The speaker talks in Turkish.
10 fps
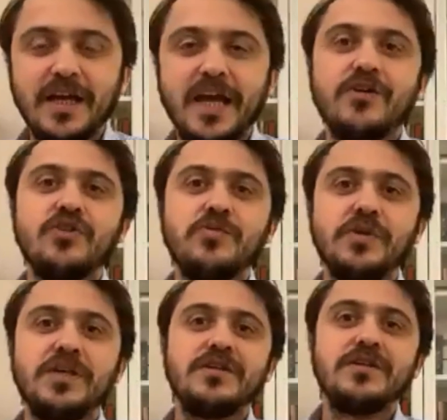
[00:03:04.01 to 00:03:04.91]

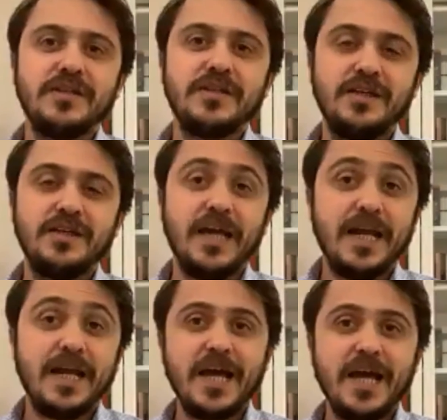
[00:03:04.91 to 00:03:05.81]
ekonomik e, yani
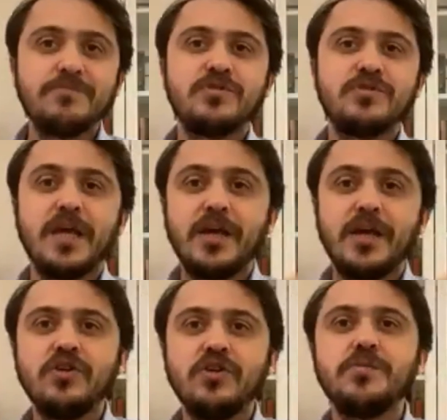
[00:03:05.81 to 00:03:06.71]
hem ekonomik hem
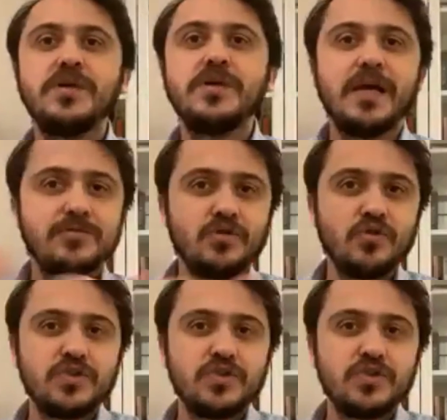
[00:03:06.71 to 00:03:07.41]
sosyoekonomik